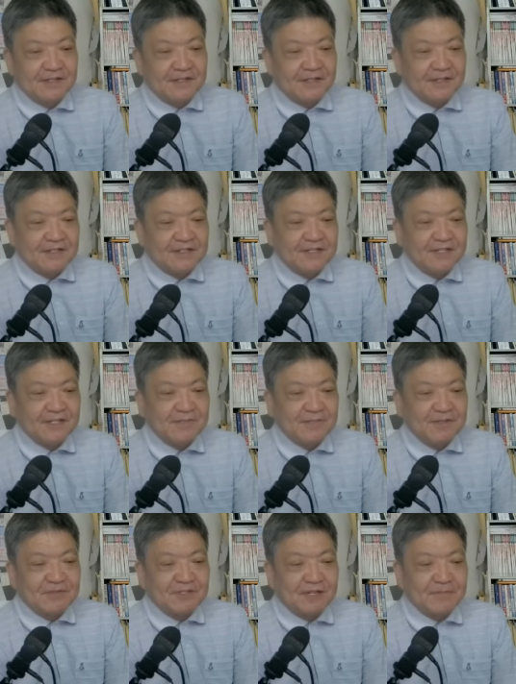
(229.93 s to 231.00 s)
えー、
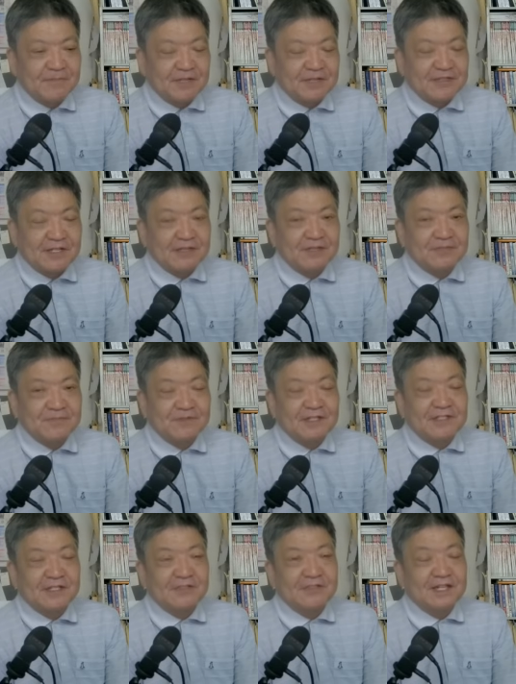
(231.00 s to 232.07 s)
GDP の330%、
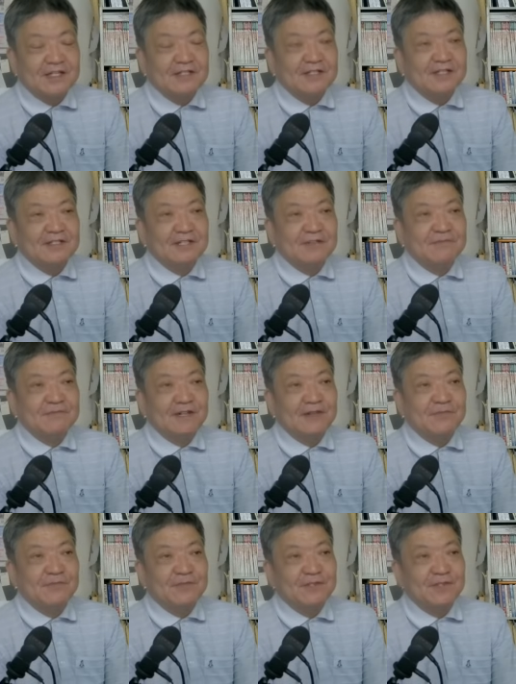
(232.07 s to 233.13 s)
3.3
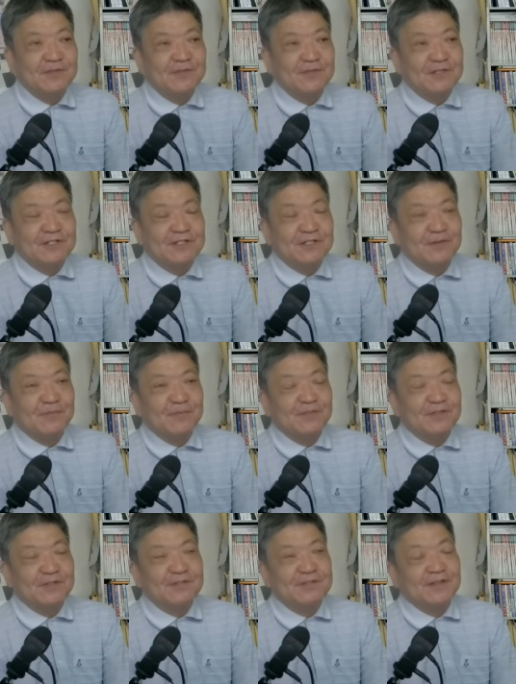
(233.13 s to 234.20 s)
倍も銀行が資産持っ
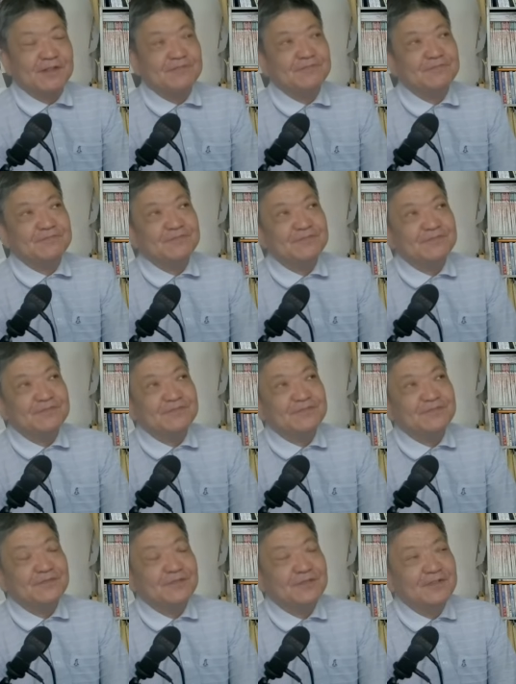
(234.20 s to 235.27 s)
てるって。う
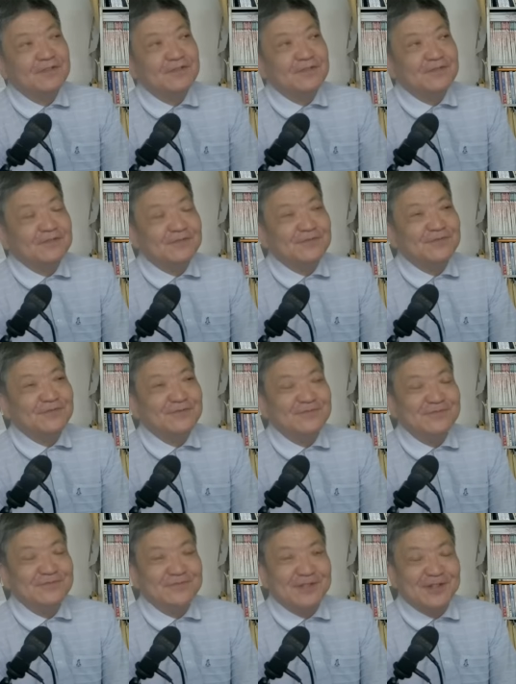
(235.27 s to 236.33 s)
ん
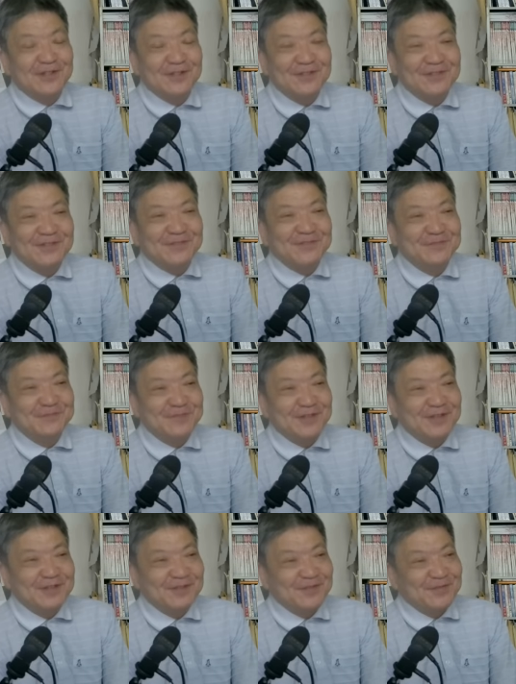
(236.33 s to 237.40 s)
ふーんっ
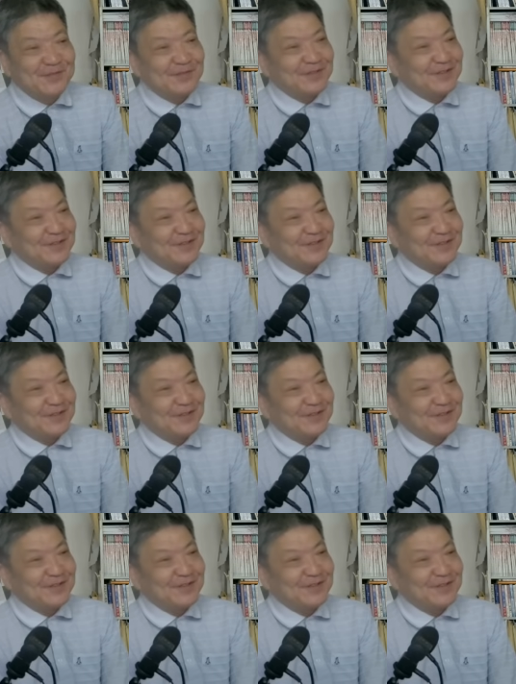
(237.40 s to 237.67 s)
て